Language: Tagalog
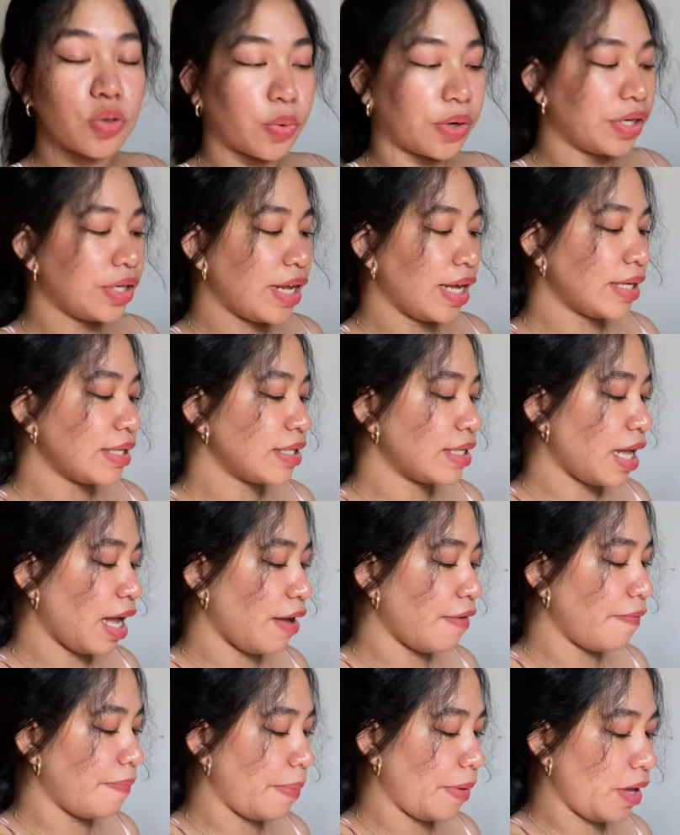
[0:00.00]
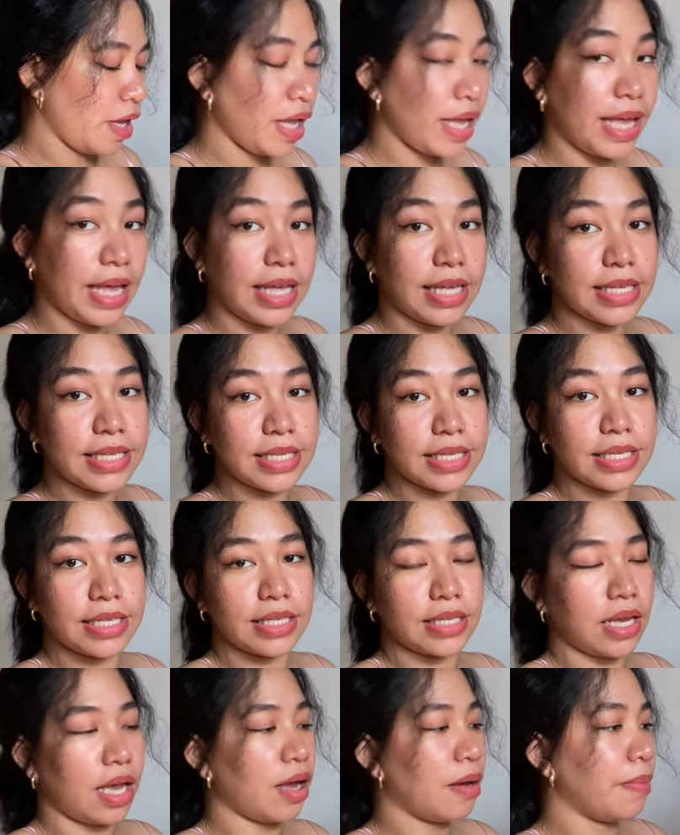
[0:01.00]
our next stop is
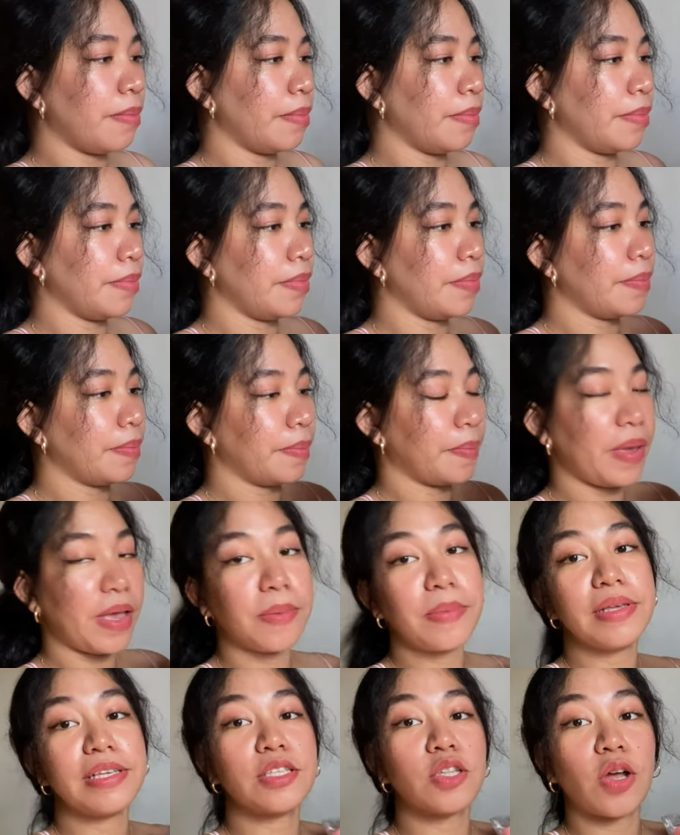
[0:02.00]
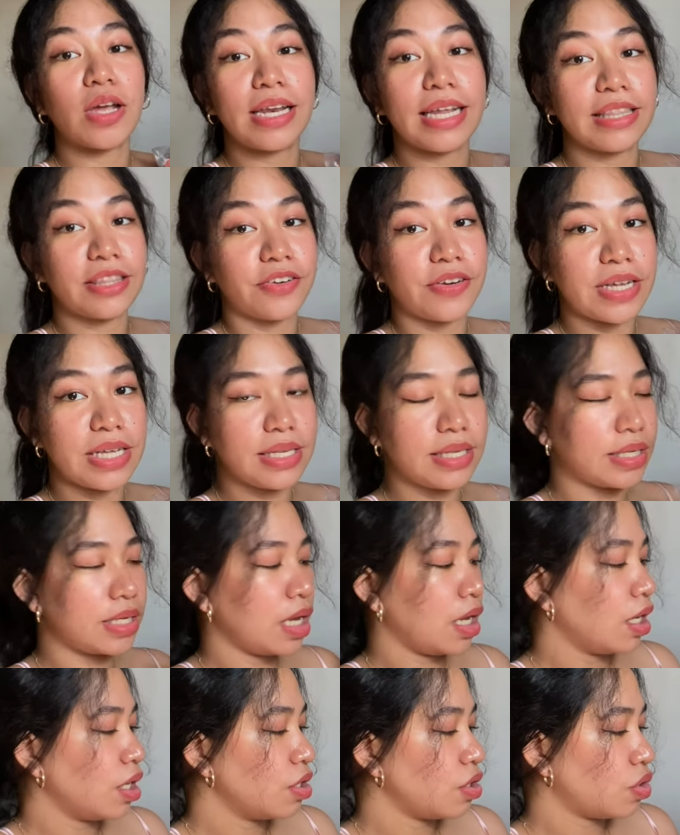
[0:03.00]
um, baby's toiletries.
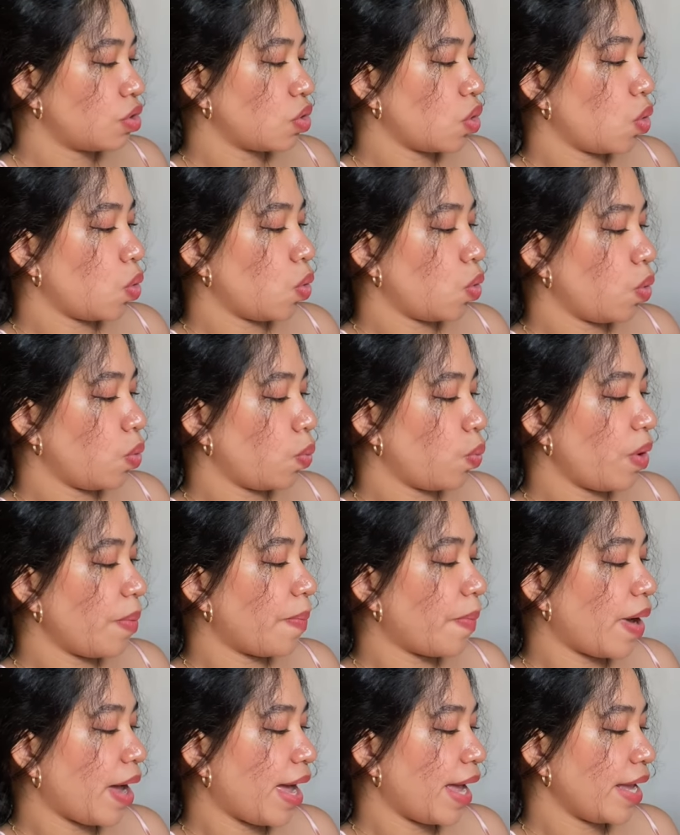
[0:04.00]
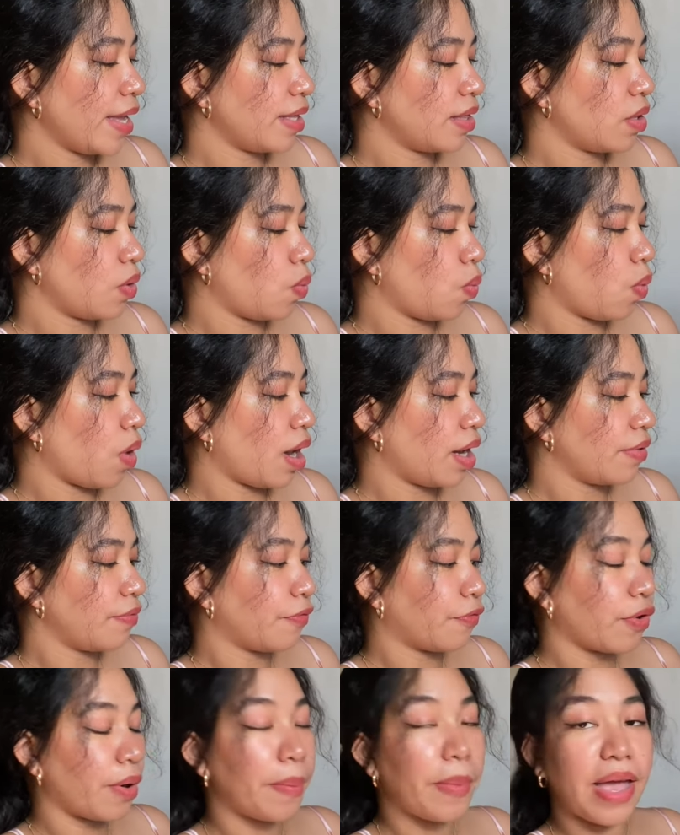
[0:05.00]
So we buy the one
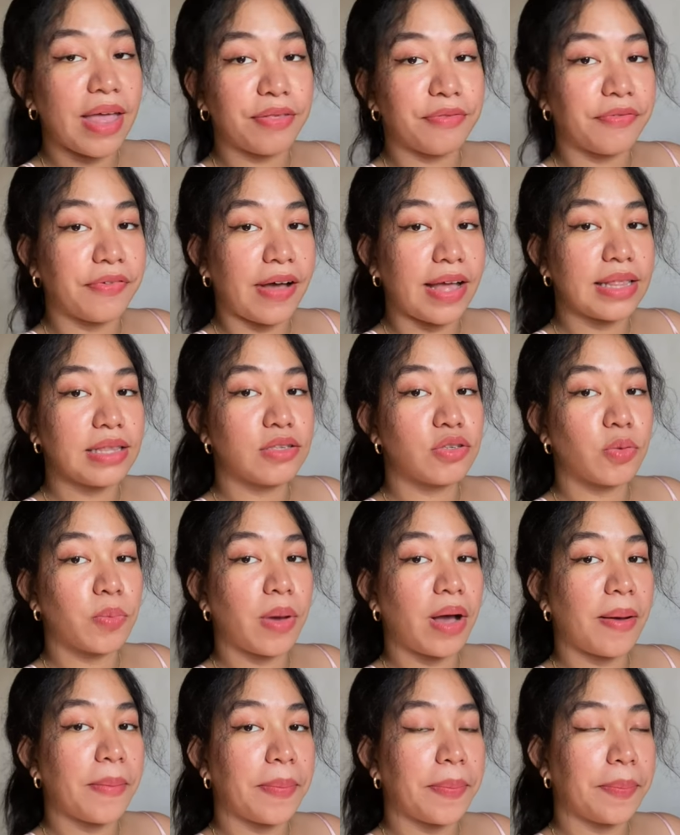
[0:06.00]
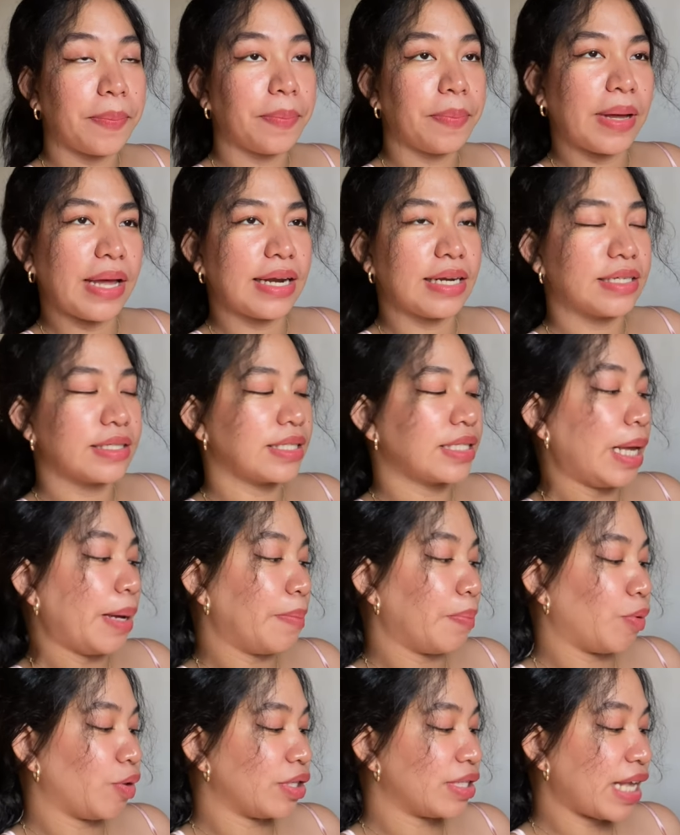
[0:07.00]
from Enfan. So mga parang
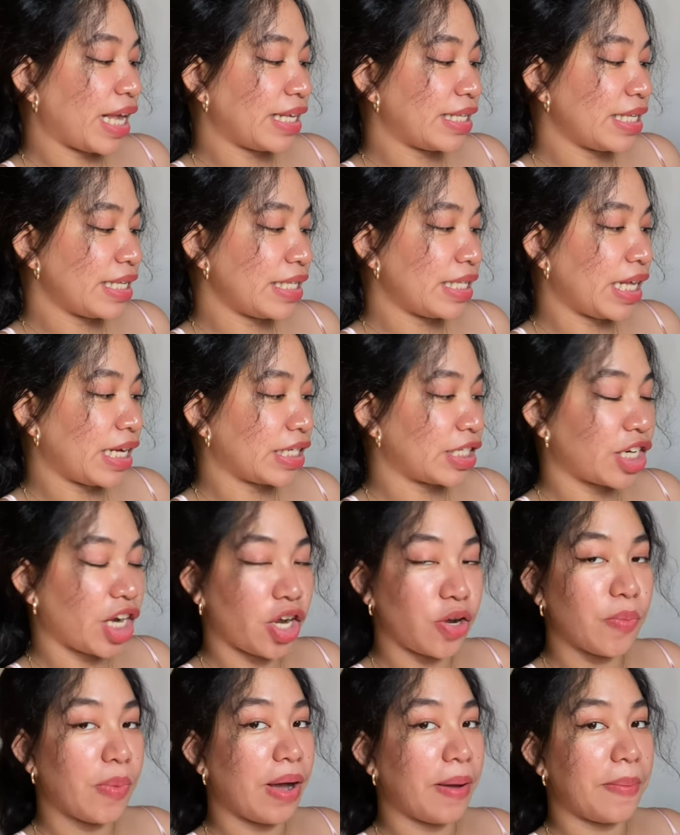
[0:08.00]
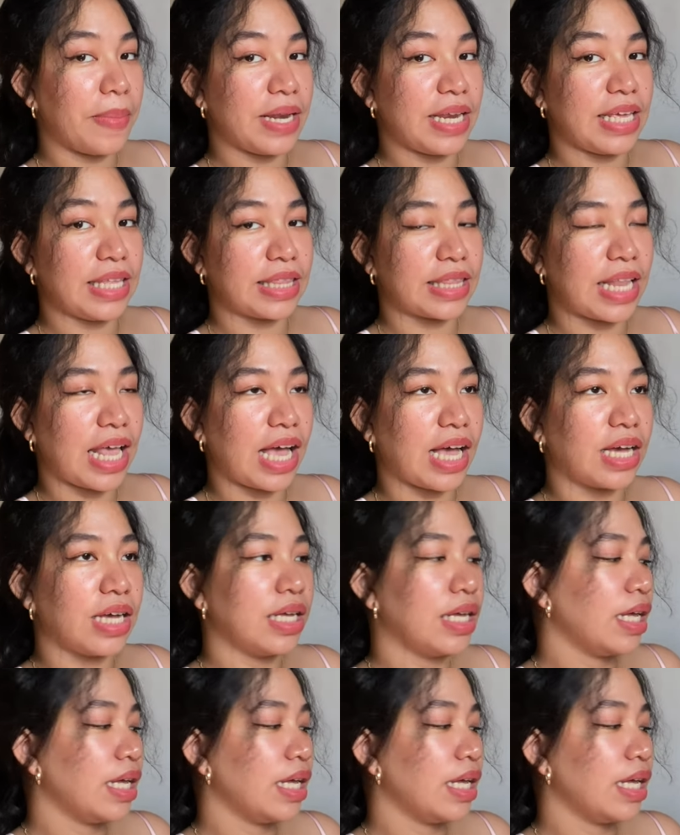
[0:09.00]
sample sizes lang siya, yung mga maliit lang.